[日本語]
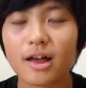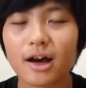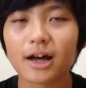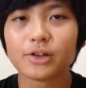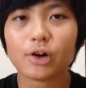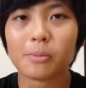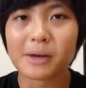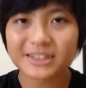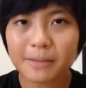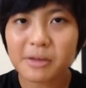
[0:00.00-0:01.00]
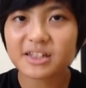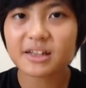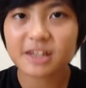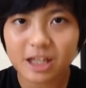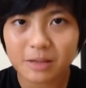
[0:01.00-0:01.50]
あの、まさまさ
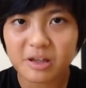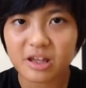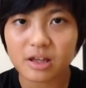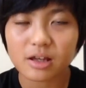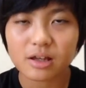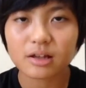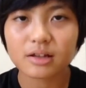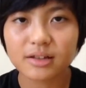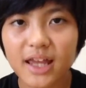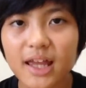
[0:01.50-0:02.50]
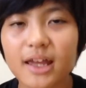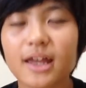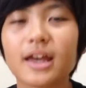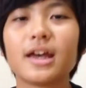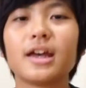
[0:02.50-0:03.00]
TV で、
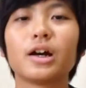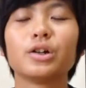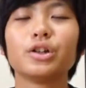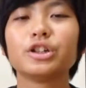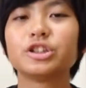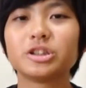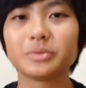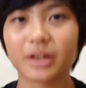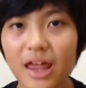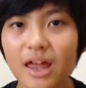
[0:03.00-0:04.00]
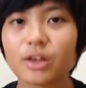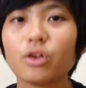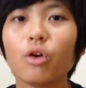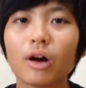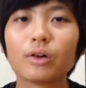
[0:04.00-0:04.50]
えー、この YouTube でね、
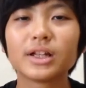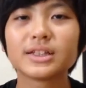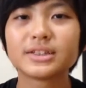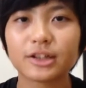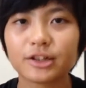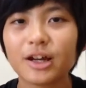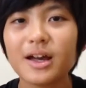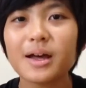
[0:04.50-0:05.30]
動画を出してる、